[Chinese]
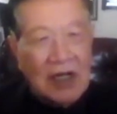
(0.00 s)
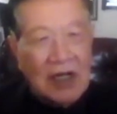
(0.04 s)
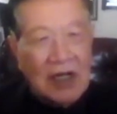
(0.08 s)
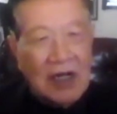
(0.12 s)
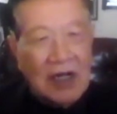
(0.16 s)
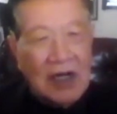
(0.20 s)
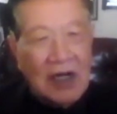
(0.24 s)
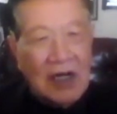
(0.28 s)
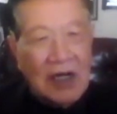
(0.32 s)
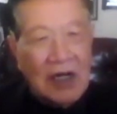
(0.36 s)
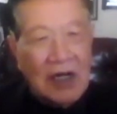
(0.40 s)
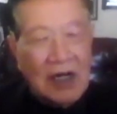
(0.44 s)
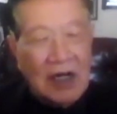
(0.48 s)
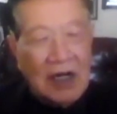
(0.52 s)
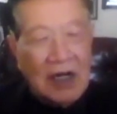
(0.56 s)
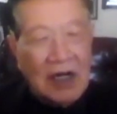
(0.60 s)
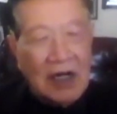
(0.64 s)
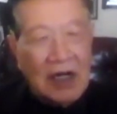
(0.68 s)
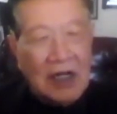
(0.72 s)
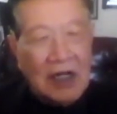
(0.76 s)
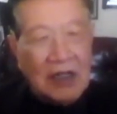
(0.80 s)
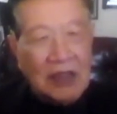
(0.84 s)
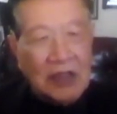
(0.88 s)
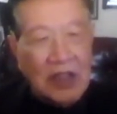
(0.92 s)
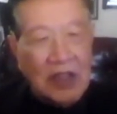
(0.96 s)

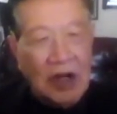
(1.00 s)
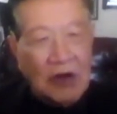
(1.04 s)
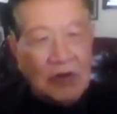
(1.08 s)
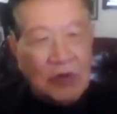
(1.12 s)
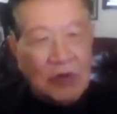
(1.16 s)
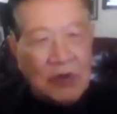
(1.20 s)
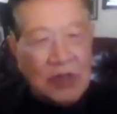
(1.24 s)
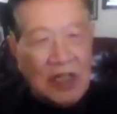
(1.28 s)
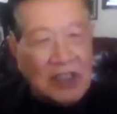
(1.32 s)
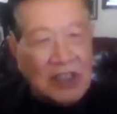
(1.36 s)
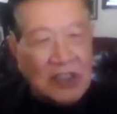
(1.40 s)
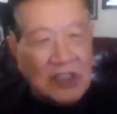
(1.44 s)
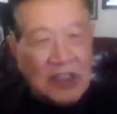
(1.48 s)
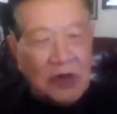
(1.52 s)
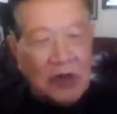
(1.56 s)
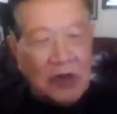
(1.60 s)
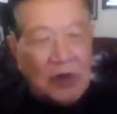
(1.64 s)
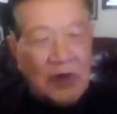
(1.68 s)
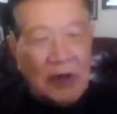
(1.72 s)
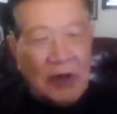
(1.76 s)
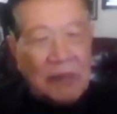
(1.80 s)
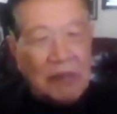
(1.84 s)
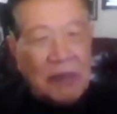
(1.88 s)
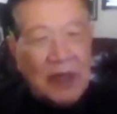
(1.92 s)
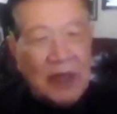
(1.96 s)
呃 ，no， 那时
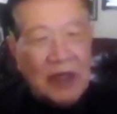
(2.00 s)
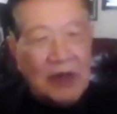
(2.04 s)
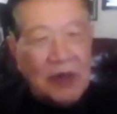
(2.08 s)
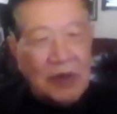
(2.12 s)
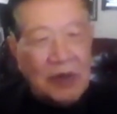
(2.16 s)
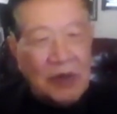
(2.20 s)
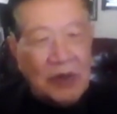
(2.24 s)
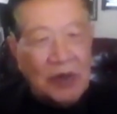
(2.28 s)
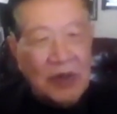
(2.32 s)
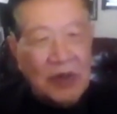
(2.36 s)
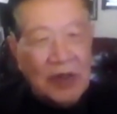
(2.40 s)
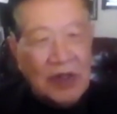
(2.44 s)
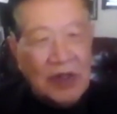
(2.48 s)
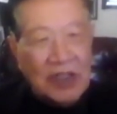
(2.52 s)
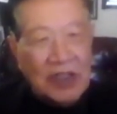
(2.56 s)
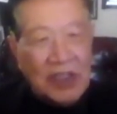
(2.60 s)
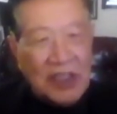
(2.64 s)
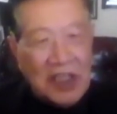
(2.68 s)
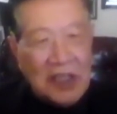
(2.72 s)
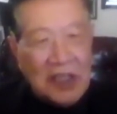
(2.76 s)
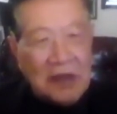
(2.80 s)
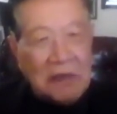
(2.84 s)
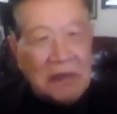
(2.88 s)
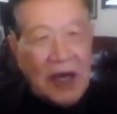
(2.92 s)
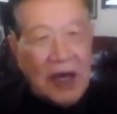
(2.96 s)
候还没有
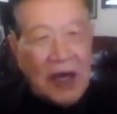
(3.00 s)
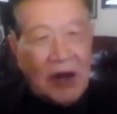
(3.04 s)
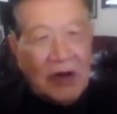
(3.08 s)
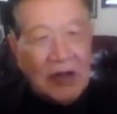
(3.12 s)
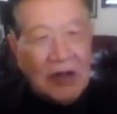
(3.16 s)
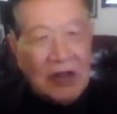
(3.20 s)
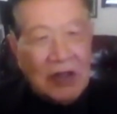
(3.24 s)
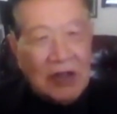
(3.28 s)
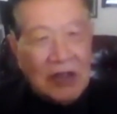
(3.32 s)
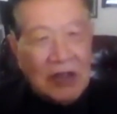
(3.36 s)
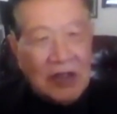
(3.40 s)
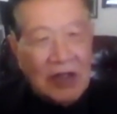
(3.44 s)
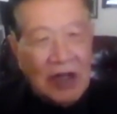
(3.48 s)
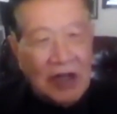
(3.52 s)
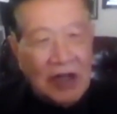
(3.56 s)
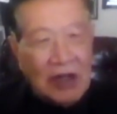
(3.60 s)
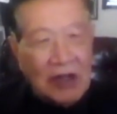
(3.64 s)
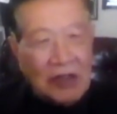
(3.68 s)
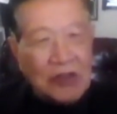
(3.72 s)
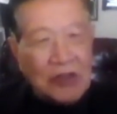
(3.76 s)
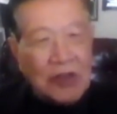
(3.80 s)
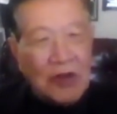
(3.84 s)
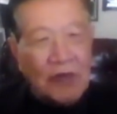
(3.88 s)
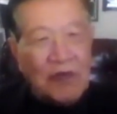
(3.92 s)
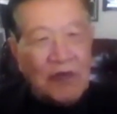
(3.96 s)
email，
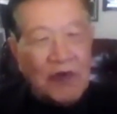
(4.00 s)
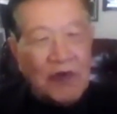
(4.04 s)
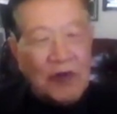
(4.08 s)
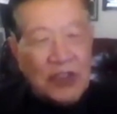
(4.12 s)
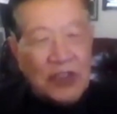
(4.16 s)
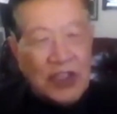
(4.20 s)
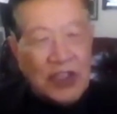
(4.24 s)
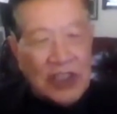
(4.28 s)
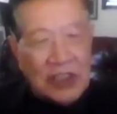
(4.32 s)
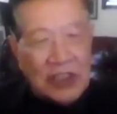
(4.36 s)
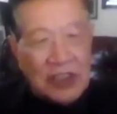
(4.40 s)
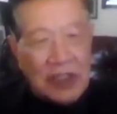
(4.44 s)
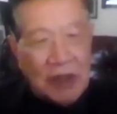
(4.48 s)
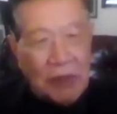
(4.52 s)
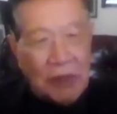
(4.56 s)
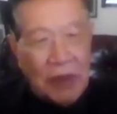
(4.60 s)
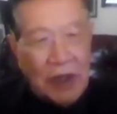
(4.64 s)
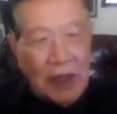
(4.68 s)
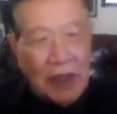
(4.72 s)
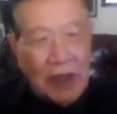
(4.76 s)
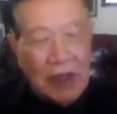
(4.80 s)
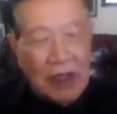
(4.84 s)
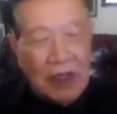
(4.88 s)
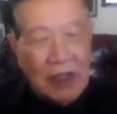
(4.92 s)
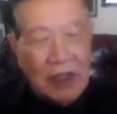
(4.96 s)
呃，送封信什
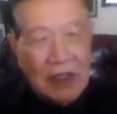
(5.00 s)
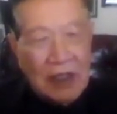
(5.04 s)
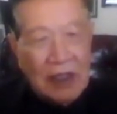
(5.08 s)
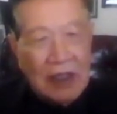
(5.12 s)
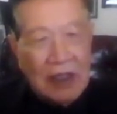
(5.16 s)
么。